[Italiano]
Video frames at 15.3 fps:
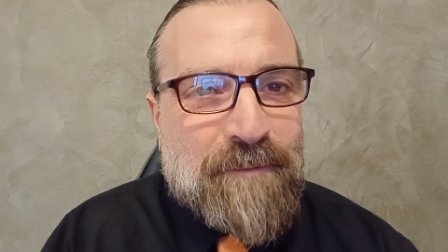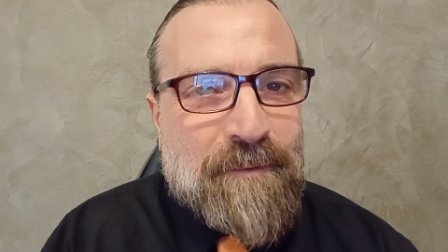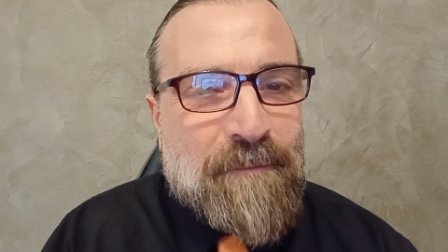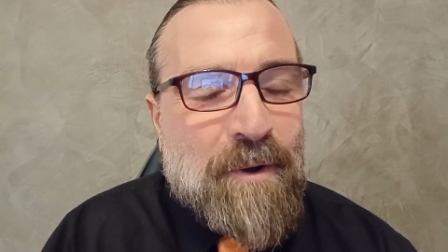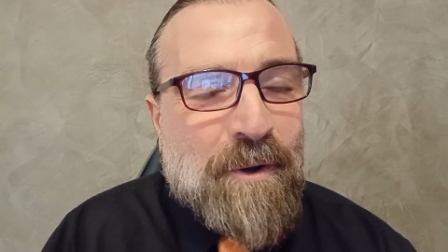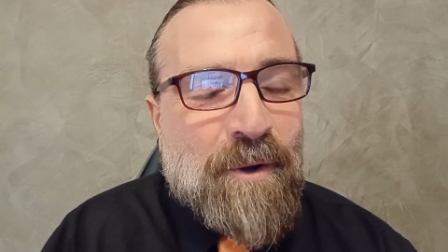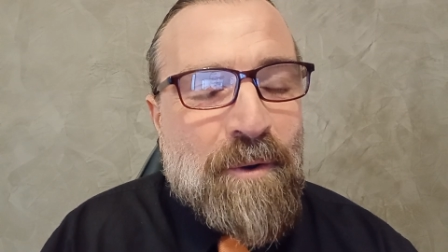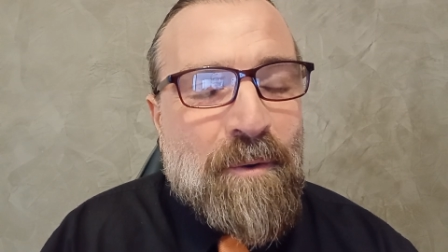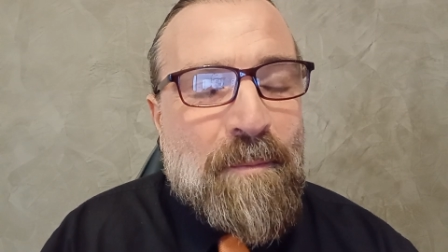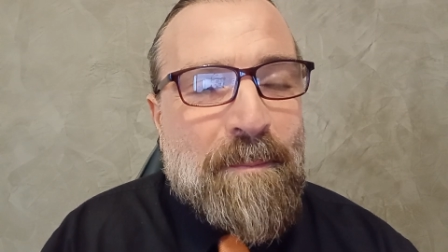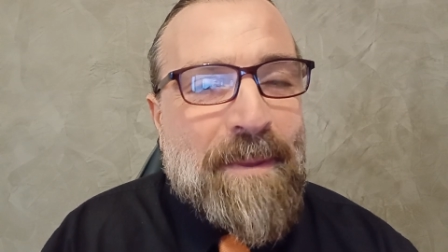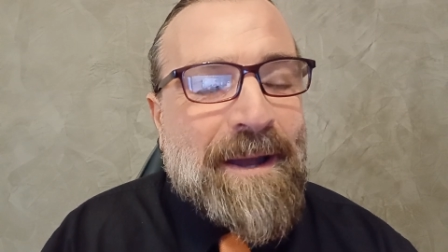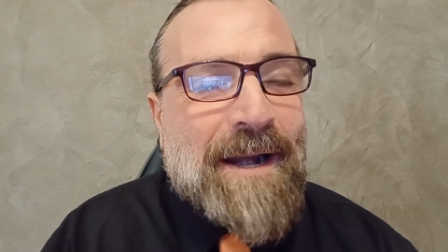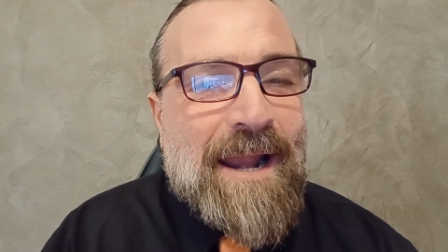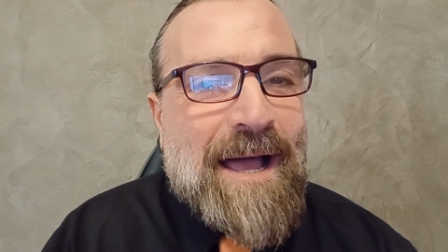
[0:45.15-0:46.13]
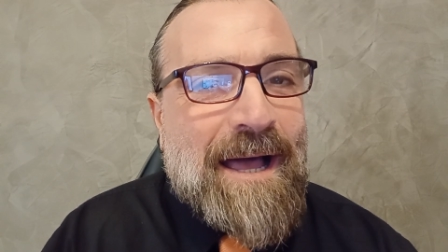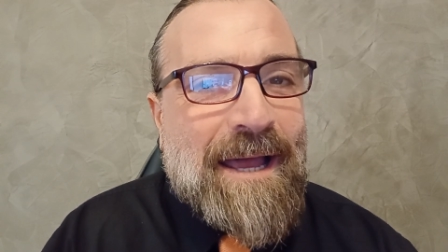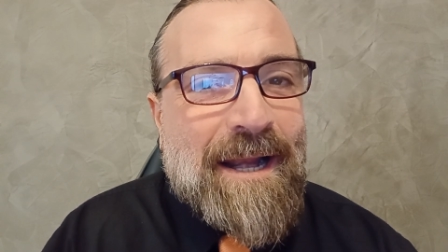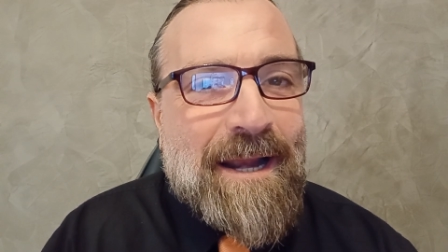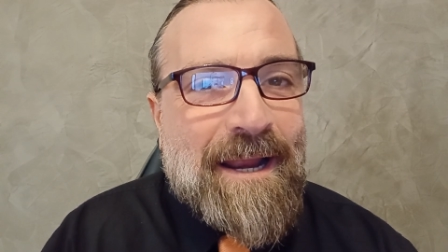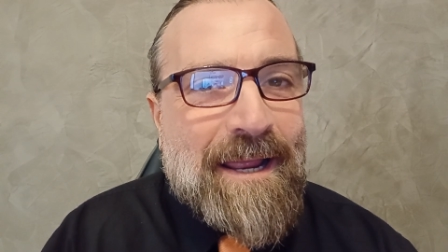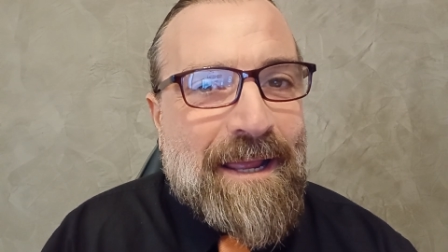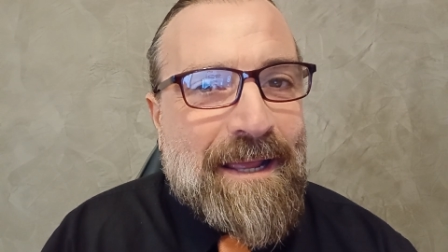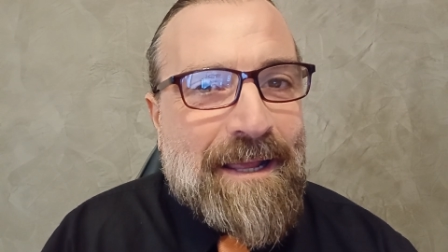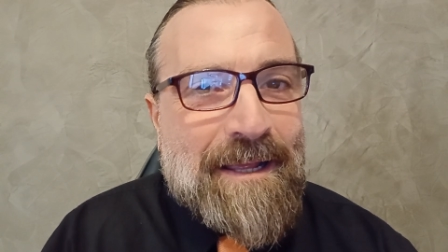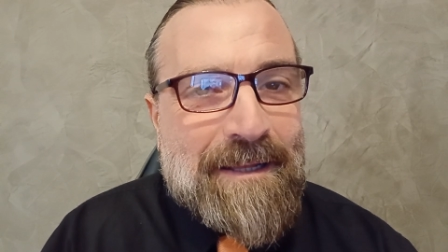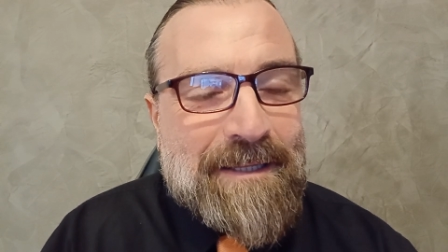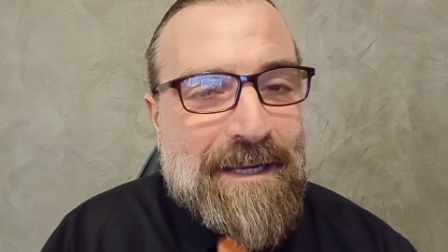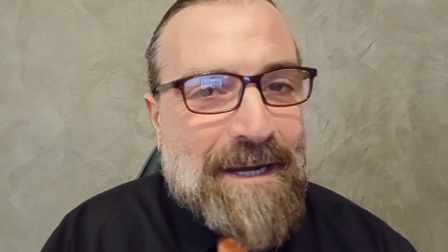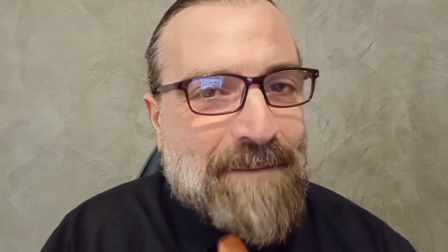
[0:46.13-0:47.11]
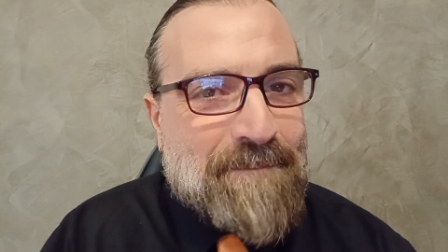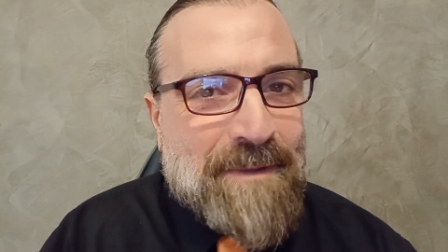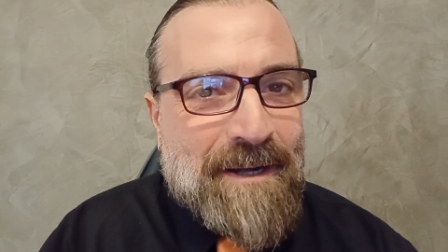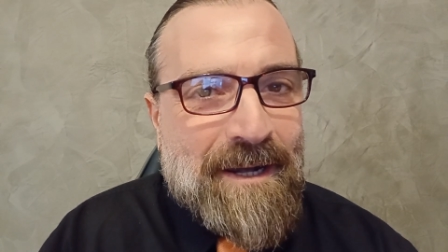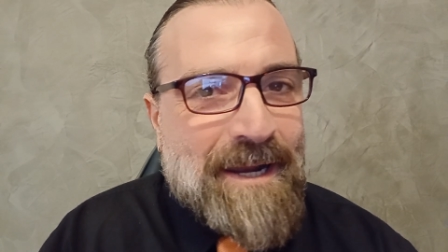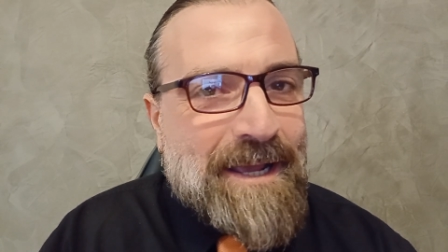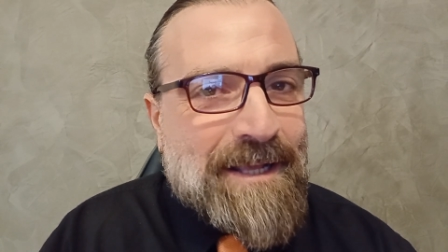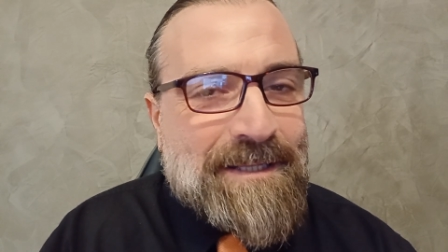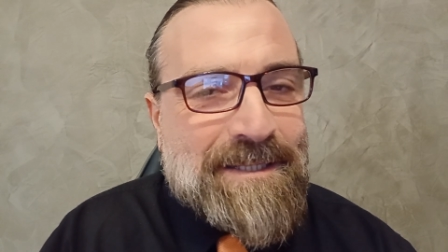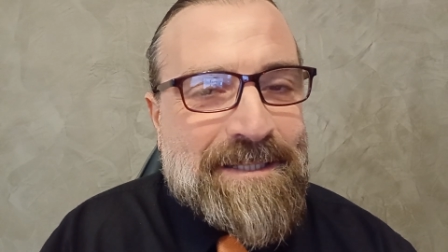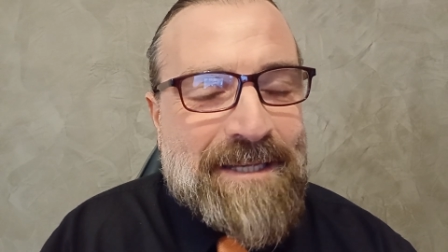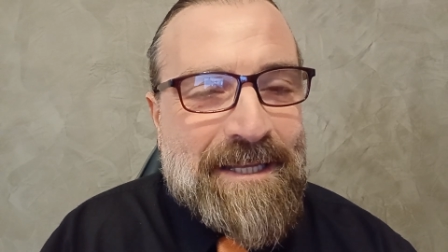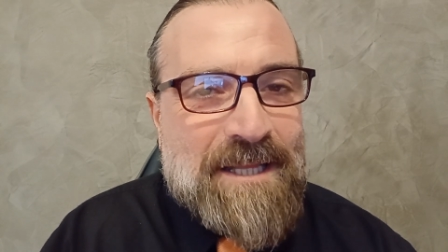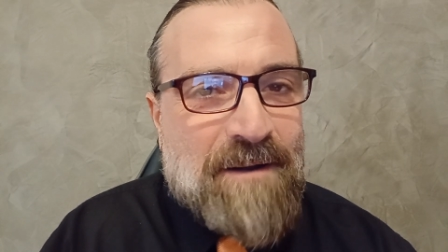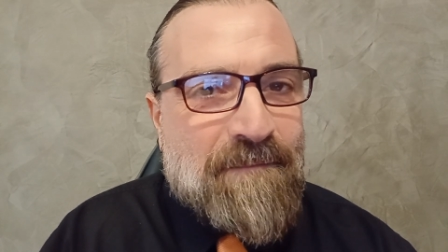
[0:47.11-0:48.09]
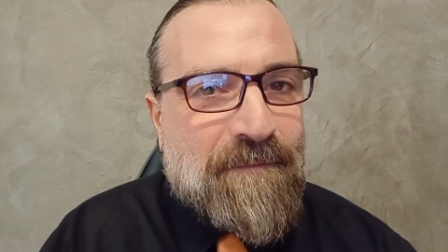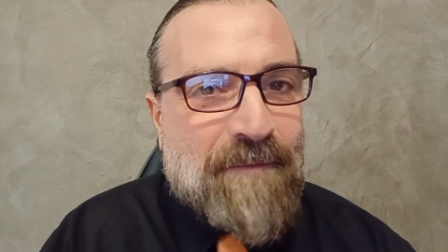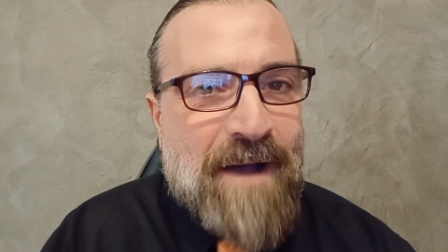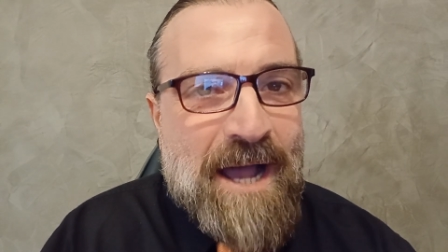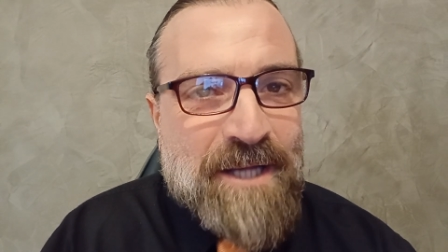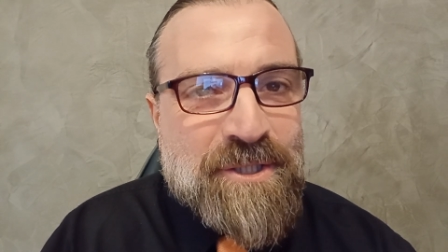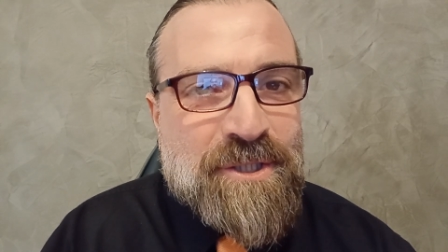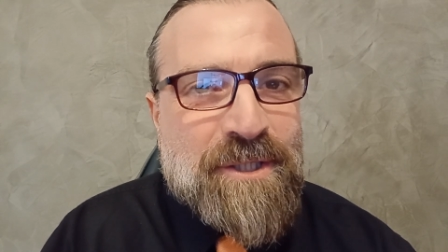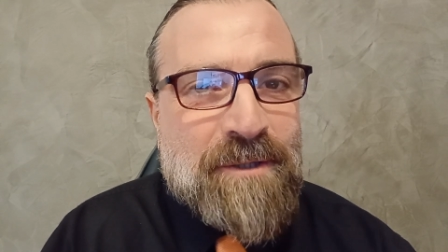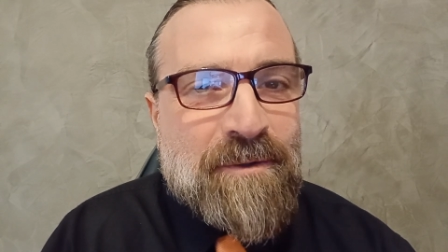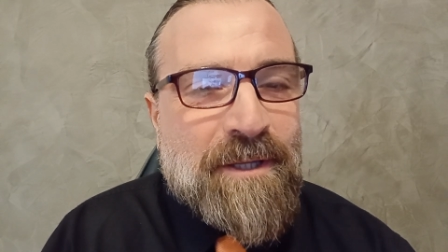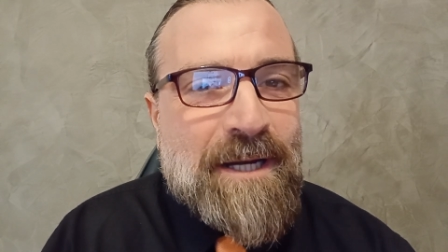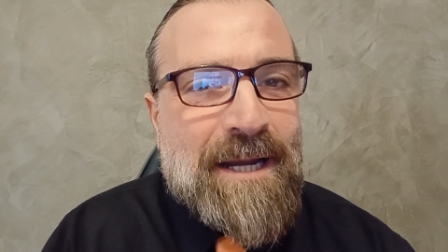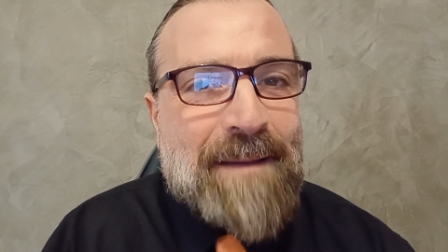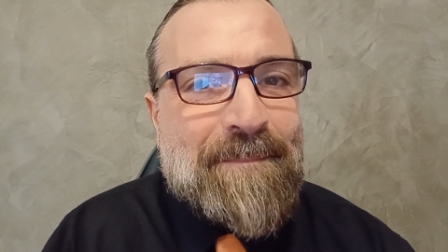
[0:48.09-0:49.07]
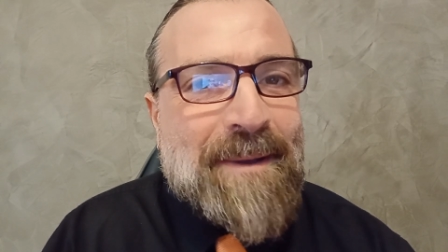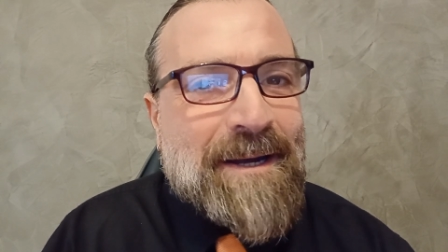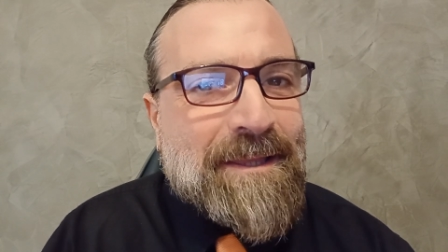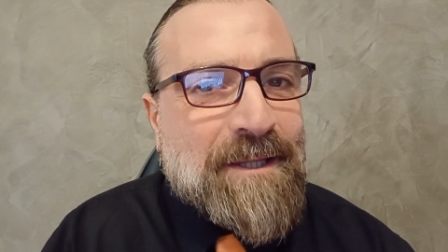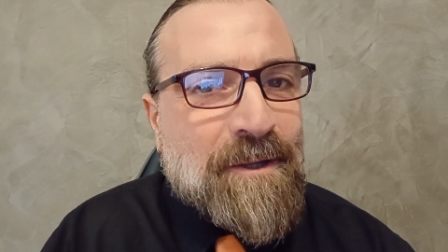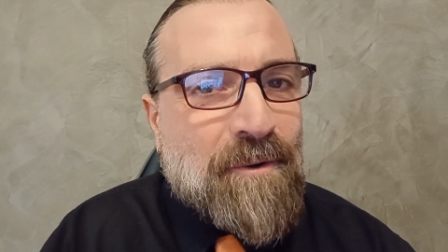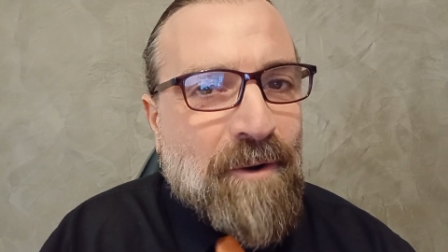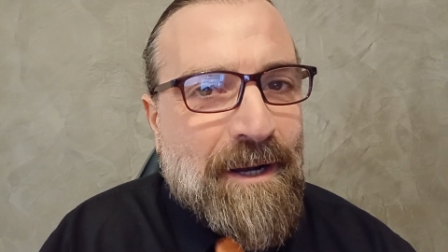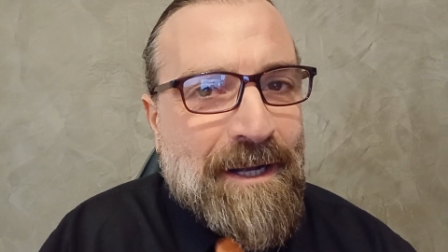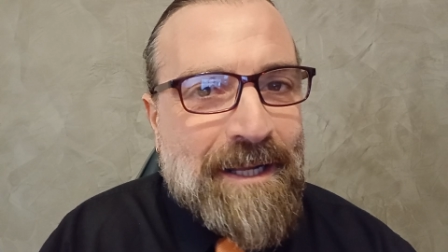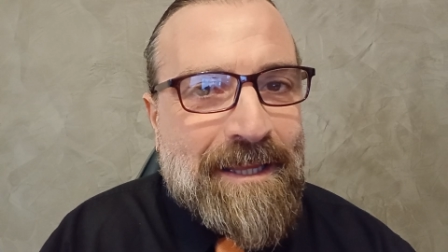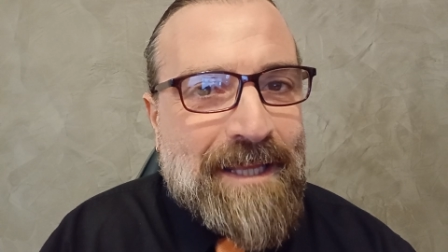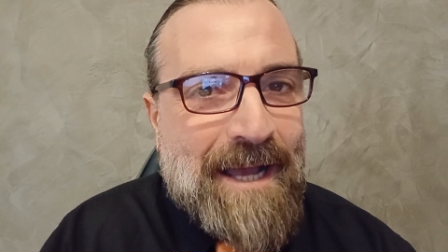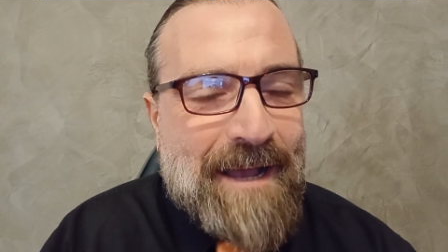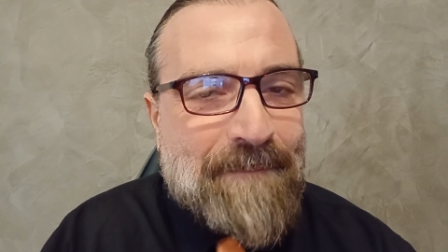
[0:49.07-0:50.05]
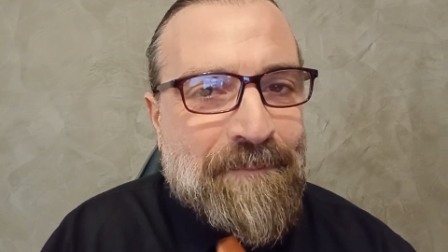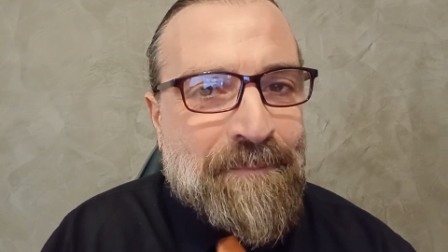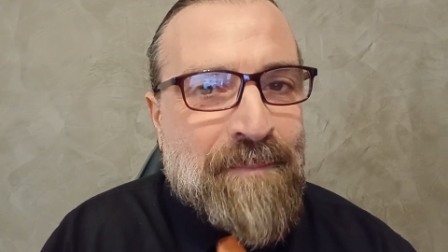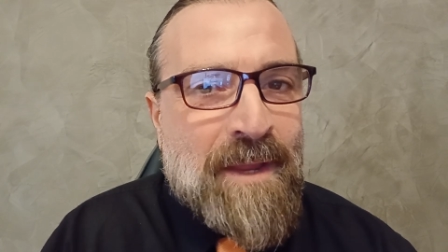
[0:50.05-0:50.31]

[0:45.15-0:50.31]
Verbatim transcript: Vi voglio parlare della bellezza, del fascino, della particolarità